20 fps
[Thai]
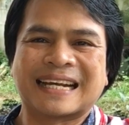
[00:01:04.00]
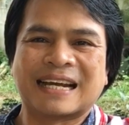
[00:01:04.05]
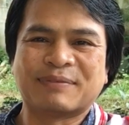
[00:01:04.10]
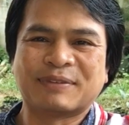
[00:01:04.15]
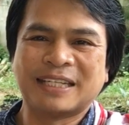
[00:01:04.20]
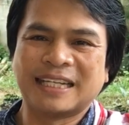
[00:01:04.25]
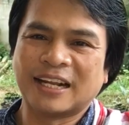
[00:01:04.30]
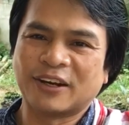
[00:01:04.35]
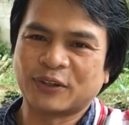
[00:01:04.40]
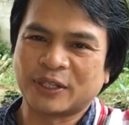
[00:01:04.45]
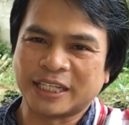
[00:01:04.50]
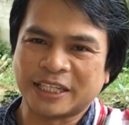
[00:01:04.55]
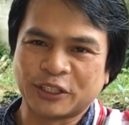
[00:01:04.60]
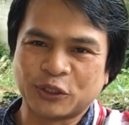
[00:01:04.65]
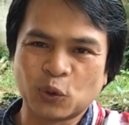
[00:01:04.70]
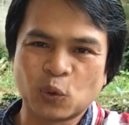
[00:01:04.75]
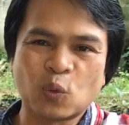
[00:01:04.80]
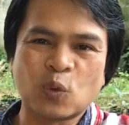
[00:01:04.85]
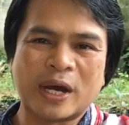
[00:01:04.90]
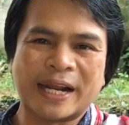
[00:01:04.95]
นะครับที่เรากิน
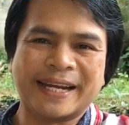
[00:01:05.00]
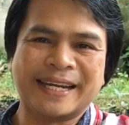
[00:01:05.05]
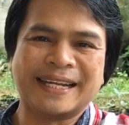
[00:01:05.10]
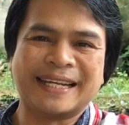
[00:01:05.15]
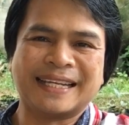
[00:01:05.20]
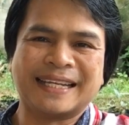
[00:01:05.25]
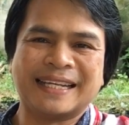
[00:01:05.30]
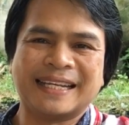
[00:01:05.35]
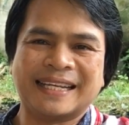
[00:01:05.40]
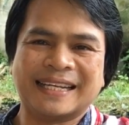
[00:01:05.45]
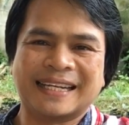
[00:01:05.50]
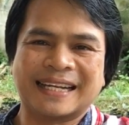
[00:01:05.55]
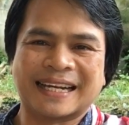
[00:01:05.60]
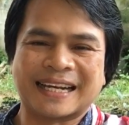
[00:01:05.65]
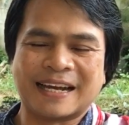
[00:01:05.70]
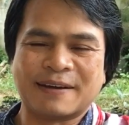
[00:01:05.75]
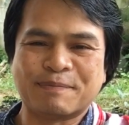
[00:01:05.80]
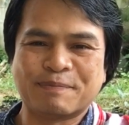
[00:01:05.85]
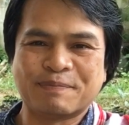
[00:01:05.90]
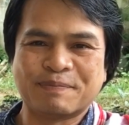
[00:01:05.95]
ทุกวันนี้
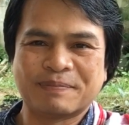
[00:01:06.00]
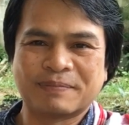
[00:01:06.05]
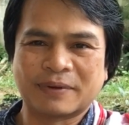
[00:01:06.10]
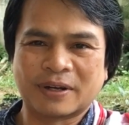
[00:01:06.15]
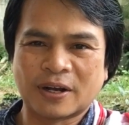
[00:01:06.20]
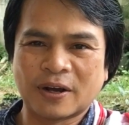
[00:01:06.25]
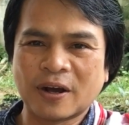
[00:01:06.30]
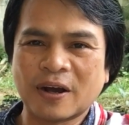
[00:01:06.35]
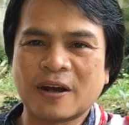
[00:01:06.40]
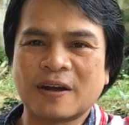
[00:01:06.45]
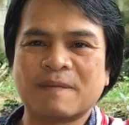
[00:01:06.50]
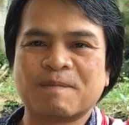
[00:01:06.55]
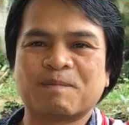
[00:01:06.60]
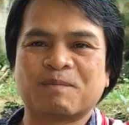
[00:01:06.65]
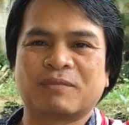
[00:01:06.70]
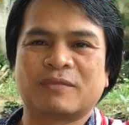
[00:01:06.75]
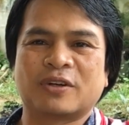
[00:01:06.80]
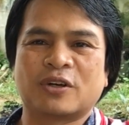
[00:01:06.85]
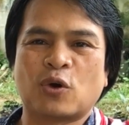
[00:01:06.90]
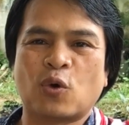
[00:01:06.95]
นะครับก็
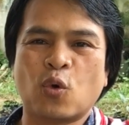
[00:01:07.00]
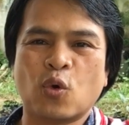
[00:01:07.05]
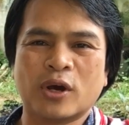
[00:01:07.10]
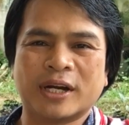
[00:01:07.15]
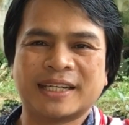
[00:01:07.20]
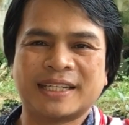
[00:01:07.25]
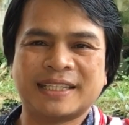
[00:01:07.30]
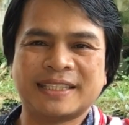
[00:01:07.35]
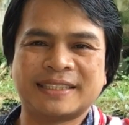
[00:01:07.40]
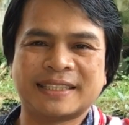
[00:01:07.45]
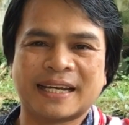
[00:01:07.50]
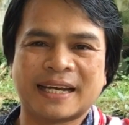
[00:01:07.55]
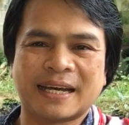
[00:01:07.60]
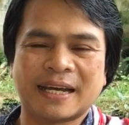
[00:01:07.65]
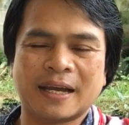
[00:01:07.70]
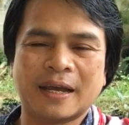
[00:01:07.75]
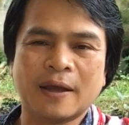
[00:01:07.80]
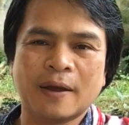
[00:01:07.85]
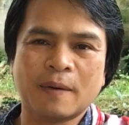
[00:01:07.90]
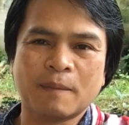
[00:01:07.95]
ควรที่จะ
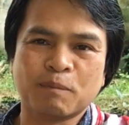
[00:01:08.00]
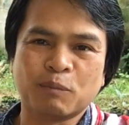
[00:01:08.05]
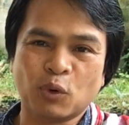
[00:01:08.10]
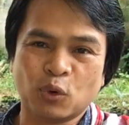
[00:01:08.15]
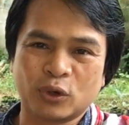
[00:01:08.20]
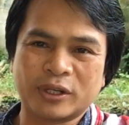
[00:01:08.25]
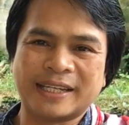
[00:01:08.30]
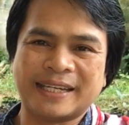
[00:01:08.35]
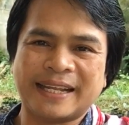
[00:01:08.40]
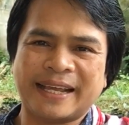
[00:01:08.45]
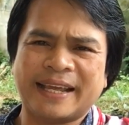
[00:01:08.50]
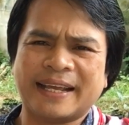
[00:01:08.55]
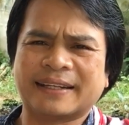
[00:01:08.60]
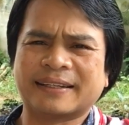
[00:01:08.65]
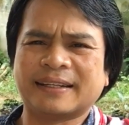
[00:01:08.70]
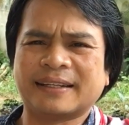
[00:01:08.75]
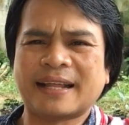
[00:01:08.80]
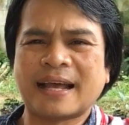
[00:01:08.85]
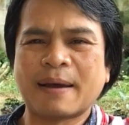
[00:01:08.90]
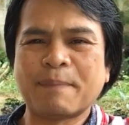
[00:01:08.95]
ปลูกกินเอง
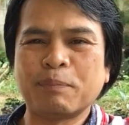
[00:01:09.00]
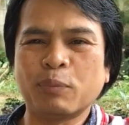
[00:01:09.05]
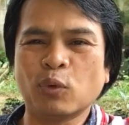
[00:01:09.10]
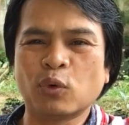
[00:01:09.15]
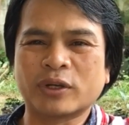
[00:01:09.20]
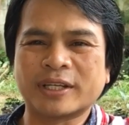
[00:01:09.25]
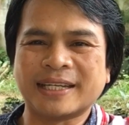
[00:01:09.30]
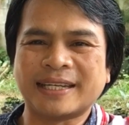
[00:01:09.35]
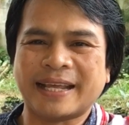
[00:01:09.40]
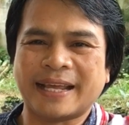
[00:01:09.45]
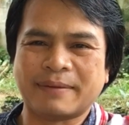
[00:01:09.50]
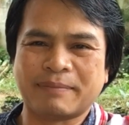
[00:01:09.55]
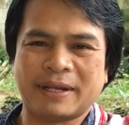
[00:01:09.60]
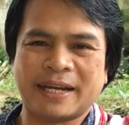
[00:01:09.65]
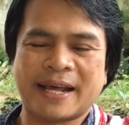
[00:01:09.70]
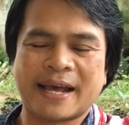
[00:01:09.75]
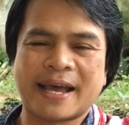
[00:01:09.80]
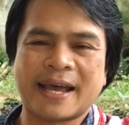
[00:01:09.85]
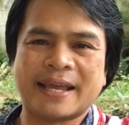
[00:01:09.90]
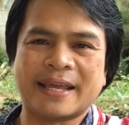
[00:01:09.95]
แต่ถ้าปลูกกินเอง
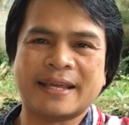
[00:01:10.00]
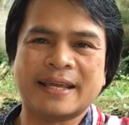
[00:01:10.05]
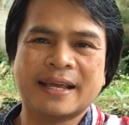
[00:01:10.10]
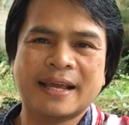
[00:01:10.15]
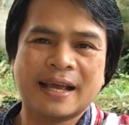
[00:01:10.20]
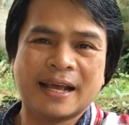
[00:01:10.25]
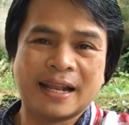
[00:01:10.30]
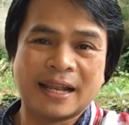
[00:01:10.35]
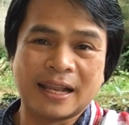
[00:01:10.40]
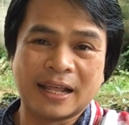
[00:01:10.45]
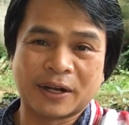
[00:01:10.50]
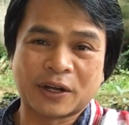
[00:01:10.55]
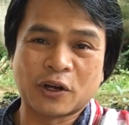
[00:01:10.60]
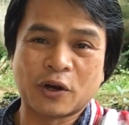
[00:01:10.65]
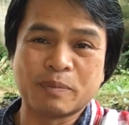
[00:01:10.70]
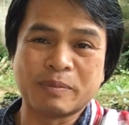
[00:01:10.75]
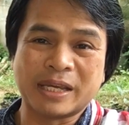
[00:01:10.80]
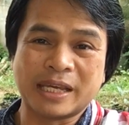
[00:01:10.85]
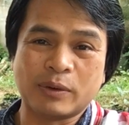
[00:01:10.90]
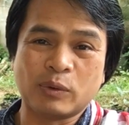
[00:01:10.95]
ไม่ได้แล้ว
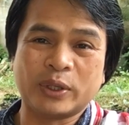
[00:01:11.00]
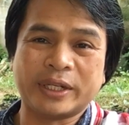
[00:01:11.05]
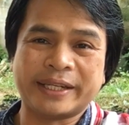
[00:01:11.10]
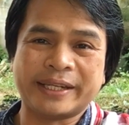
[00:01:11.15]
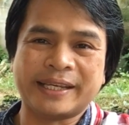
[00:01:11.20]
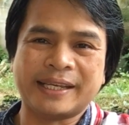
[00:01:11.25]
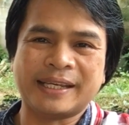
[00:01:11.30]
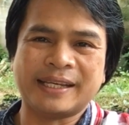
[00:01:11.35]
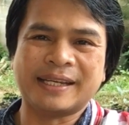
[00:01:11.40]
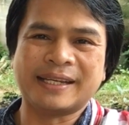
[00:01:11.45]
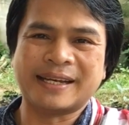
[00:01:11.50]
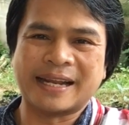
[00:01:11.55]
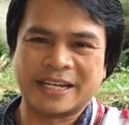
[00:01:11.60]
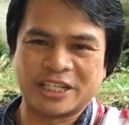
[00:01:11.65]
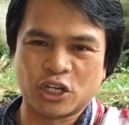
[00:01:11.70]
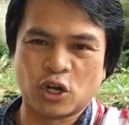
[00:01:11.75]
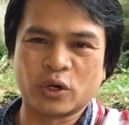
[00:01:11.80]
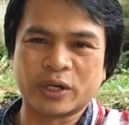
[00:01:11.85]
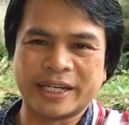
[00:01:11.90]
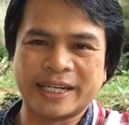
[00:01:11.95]
ก็มีวิธีใน
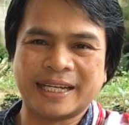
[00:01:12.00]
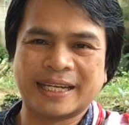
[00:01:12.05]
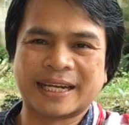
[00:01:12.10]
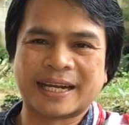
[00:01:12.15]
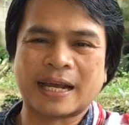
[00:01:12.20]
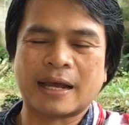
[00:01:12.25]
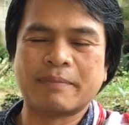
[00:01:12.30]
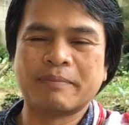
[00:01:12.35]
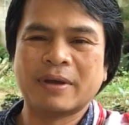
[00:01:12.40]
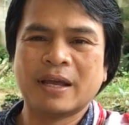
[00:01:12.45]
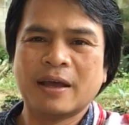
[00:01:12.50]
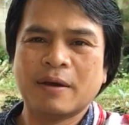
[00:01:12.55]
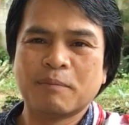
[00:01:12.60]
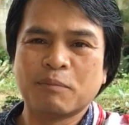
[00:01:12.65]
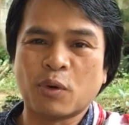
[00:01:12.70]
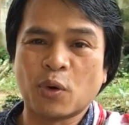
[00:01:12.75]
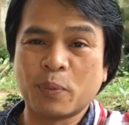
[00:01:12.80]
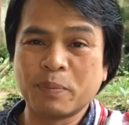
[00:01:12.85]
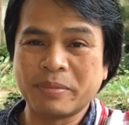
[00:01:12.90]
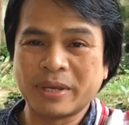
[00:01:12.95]
ช่องนี้นะครับ
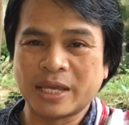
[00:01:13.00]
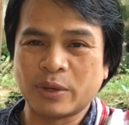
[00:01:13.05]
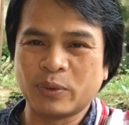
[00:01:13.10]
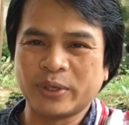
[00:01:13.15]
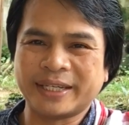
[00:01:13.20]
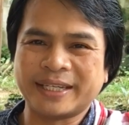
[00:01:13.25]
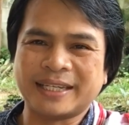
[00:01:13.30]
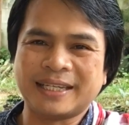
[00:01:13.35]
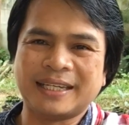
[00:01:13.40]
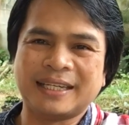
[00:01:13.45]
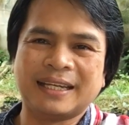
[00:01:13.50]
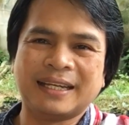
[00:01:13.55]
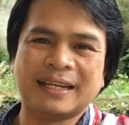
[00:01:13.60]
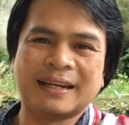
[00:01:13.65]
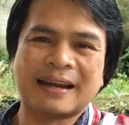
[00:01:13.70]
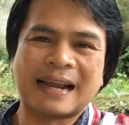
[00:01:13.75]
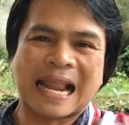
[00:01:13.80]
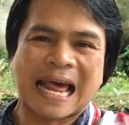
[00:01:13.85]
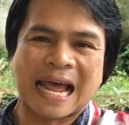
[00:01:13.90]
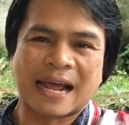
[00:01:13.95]
ผมมีวิธี
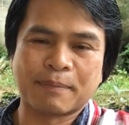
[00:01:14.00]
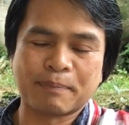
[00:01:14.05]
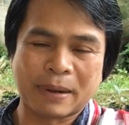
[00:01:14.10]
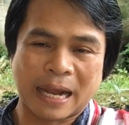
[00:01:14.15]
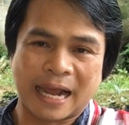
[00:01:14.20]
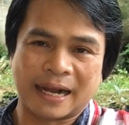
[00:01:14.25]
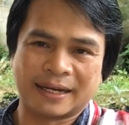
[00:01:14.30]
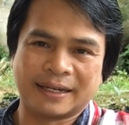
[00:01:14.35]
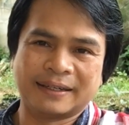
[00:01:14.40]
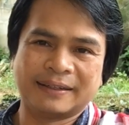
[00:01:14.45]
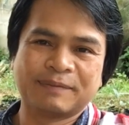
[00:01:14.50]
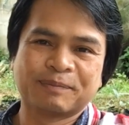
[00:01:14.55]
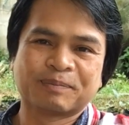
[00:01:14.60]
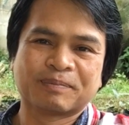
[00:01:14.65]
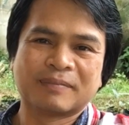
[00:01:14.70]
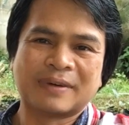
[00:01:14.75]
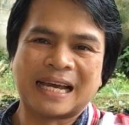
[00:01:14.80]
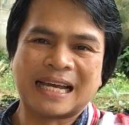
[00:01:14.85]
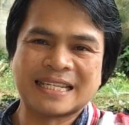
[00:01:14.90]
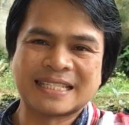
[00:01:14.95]
ล้างผัก
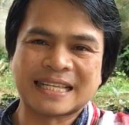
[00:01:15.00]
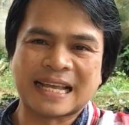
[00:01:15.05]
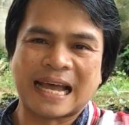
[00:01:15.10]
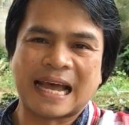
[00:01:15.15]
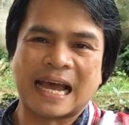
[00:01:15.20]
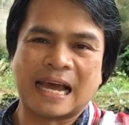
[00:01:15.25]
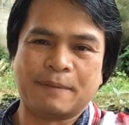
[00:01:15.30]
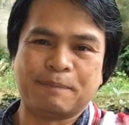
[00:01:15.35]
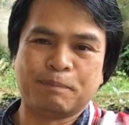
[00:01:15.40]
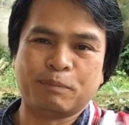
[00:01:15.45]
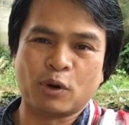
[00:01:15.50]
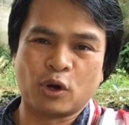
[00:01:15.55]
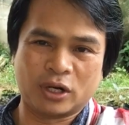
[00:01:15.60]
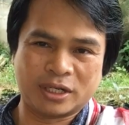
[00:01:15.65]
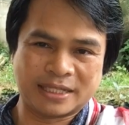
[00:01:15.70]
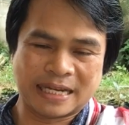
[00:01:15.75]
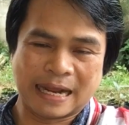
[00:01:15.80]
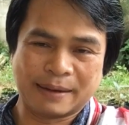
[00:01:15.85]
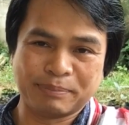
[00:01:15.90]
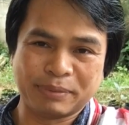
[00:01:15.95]
ให้สะอาดปลอ
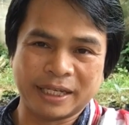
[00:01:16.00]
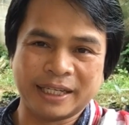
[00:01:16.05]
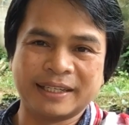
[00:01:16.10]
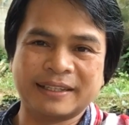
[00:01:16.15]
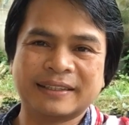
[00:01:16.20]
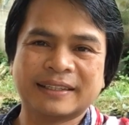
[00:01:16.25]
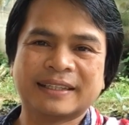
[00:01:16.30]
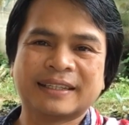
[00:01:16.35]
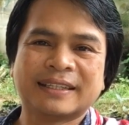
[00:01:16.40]
ดสารพิษ